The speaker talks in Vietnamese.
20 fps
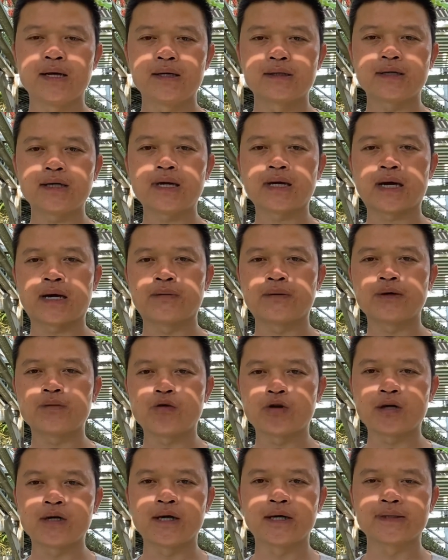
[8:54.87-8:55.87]
Rất là cảm ơn
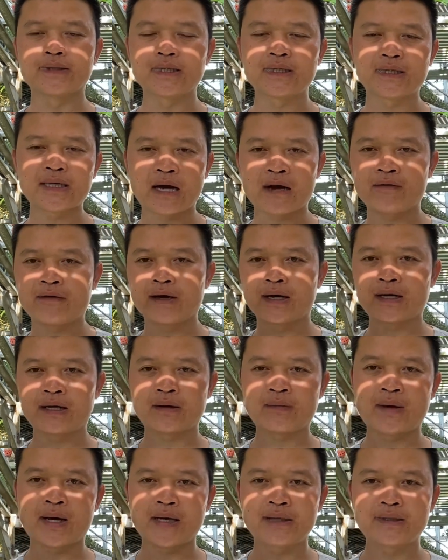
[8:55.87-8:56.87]
mọi người. Xin chào và hẹn
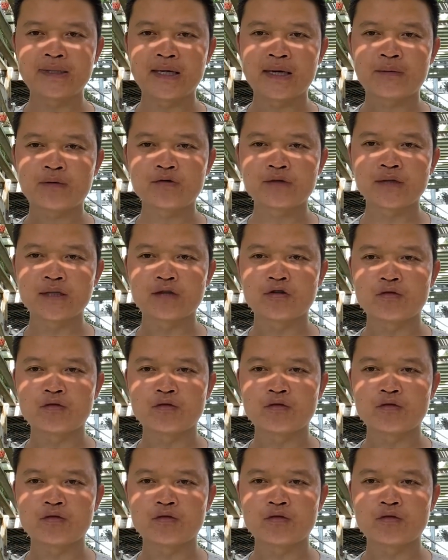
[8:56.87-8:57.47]
gặp lại anh chị em cô dì